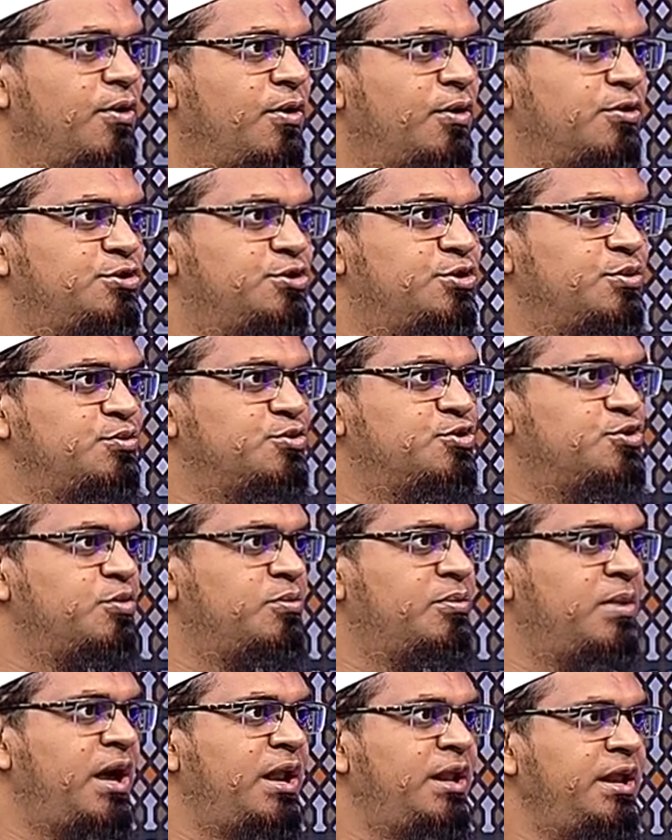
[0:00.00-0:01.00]
অথচ
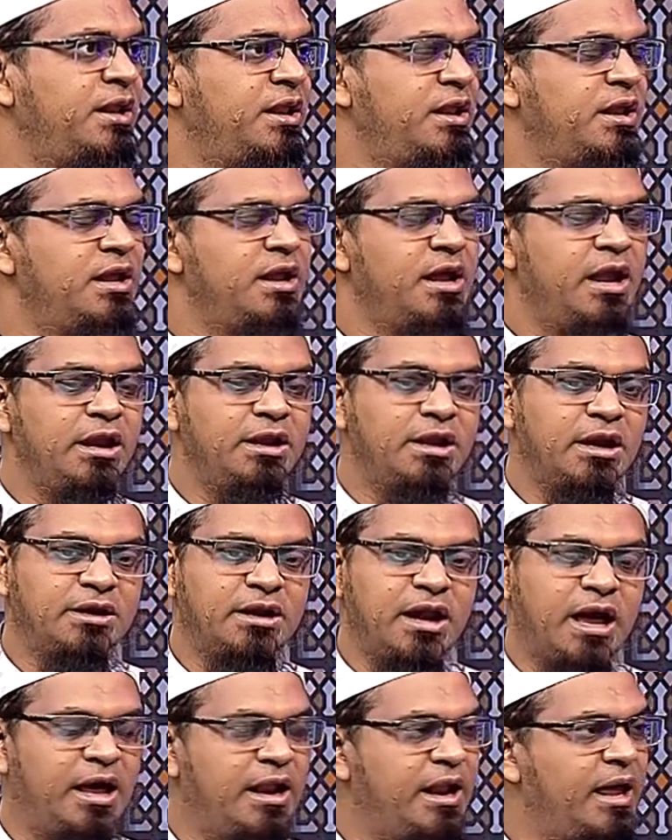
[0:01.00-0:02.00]
মুসলমানের এটা
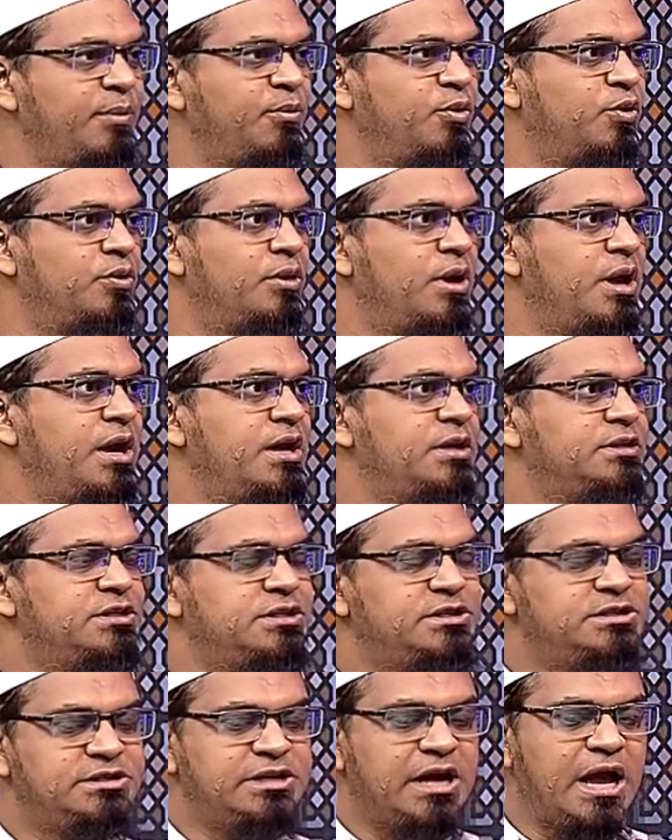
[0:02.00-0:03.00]
একটা আলামত যে
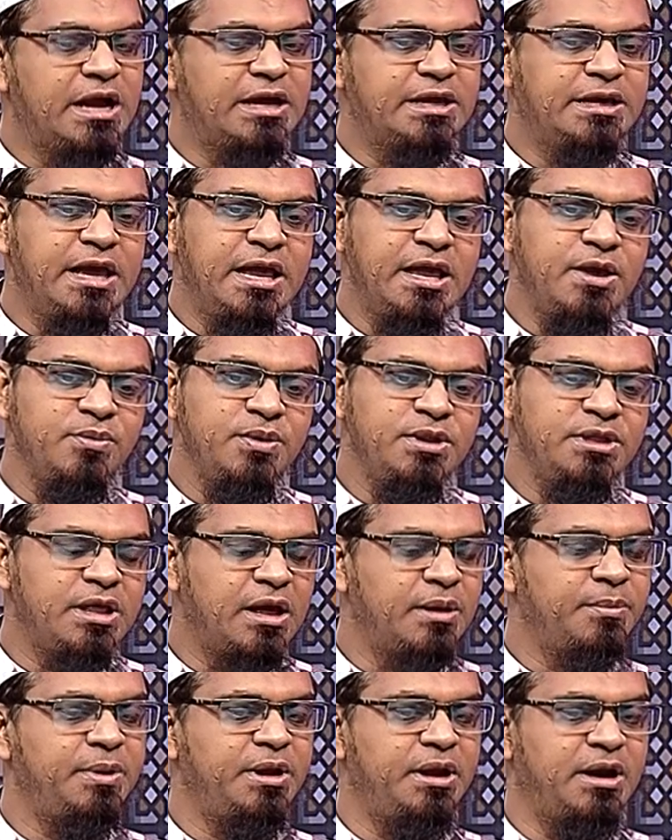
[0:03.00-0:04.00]
যাকে উনি
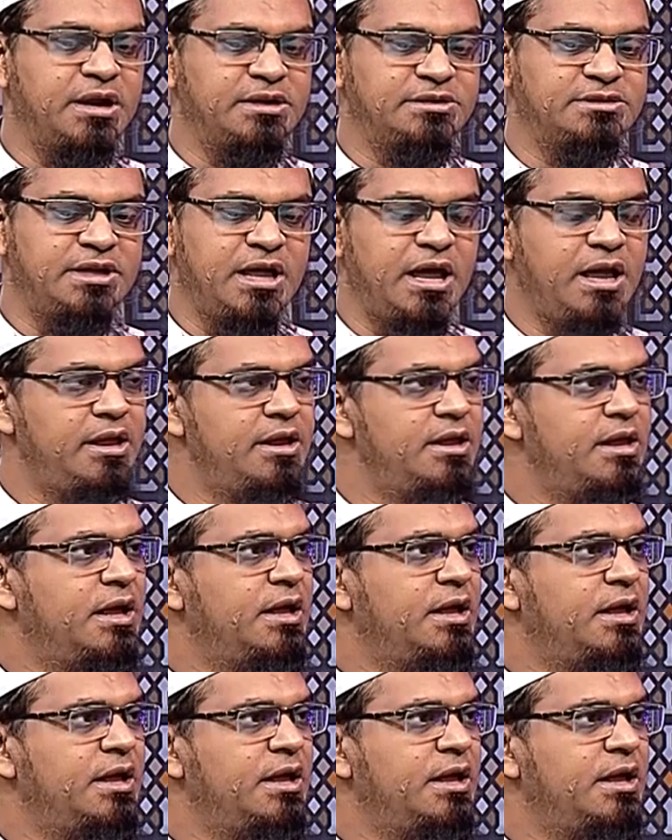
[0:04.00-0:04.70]
দেখবেন রাস্তায়